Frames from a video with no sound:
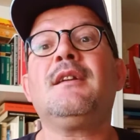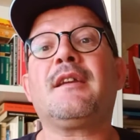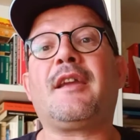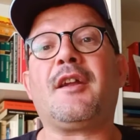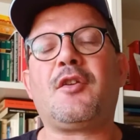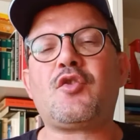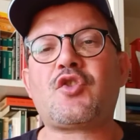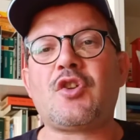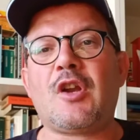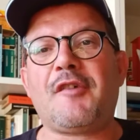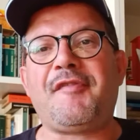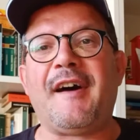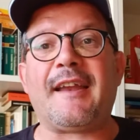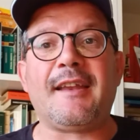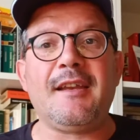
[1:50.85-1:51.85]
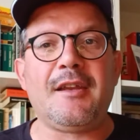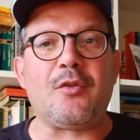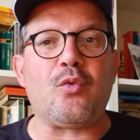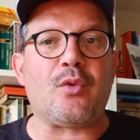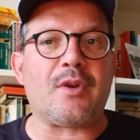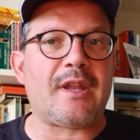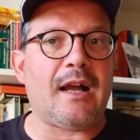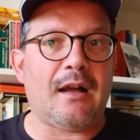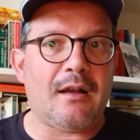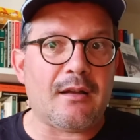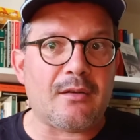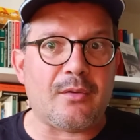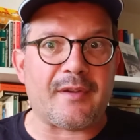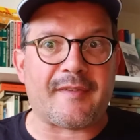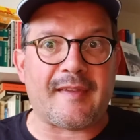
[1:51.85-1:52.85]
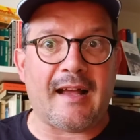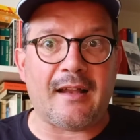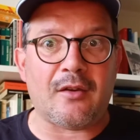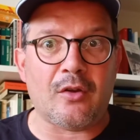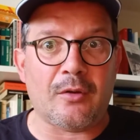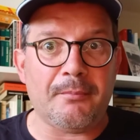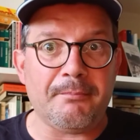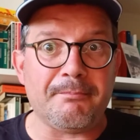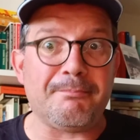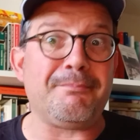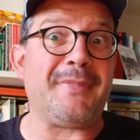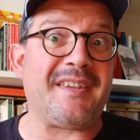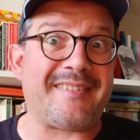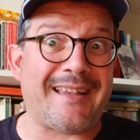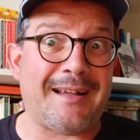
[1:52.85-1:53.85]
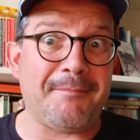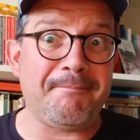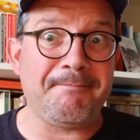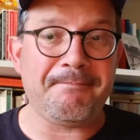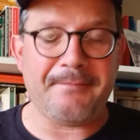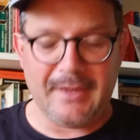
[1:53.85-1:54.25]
che riuscirò a fare in Liguria quest'anno, mi sa.